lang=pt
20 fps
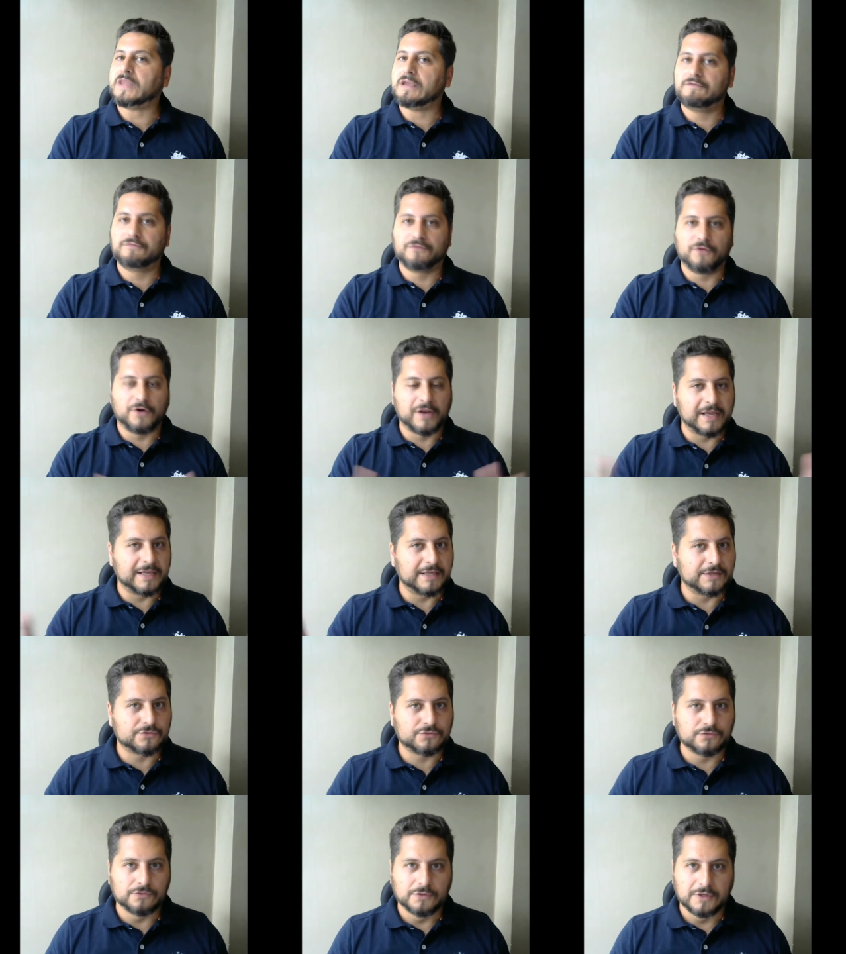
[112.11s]
Fora
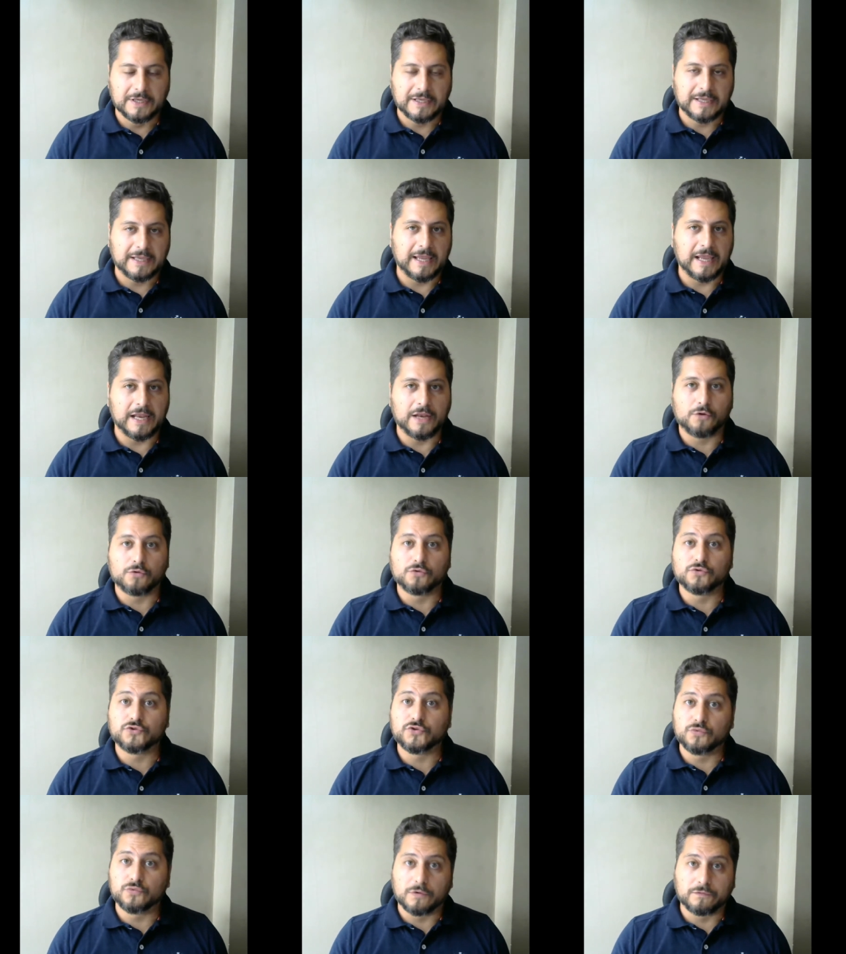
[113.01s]
isso, ele
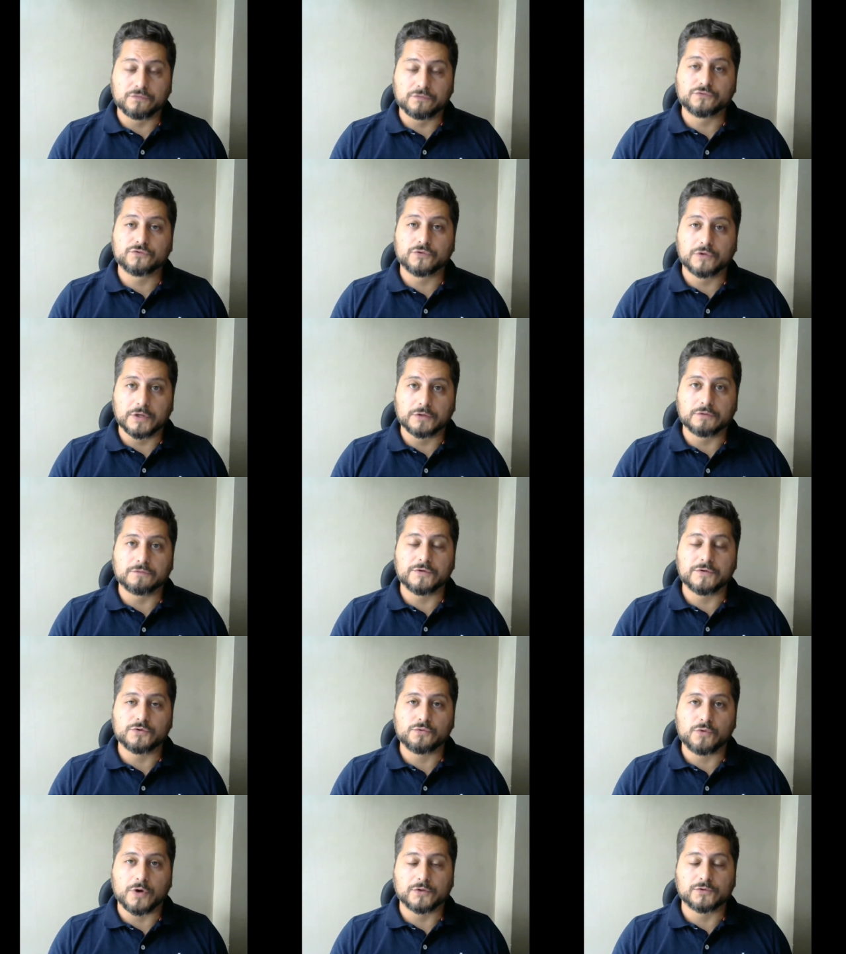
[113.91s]
continua funcionando
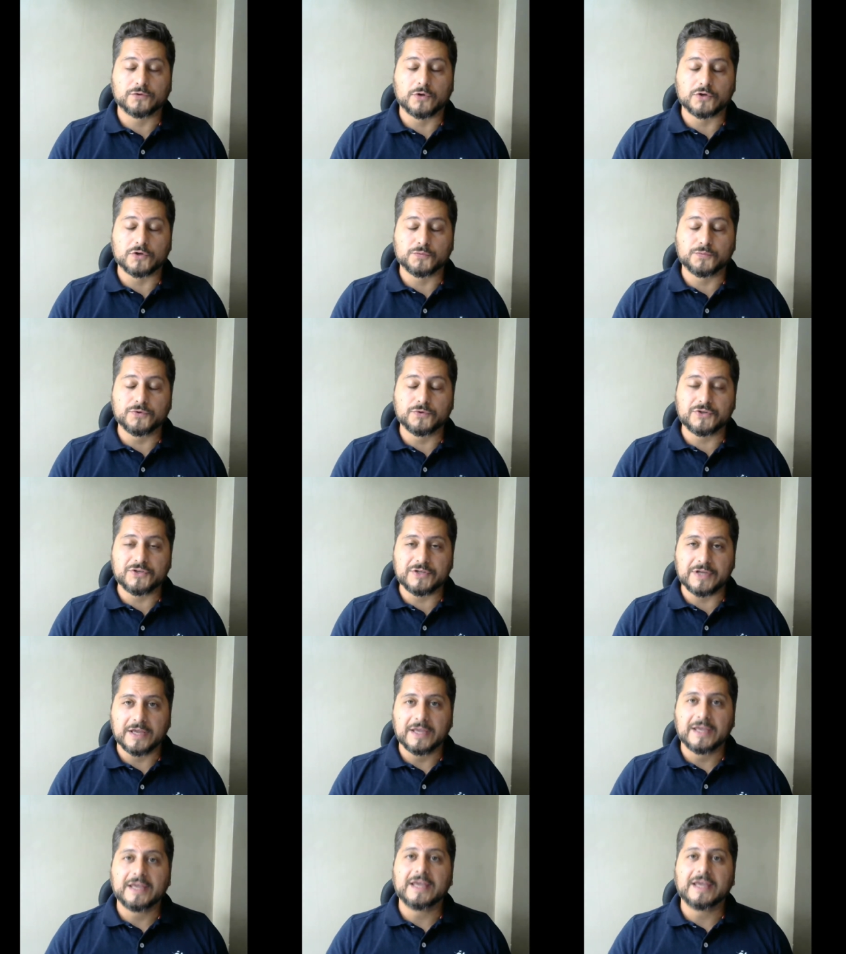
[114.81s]
24 horas por dia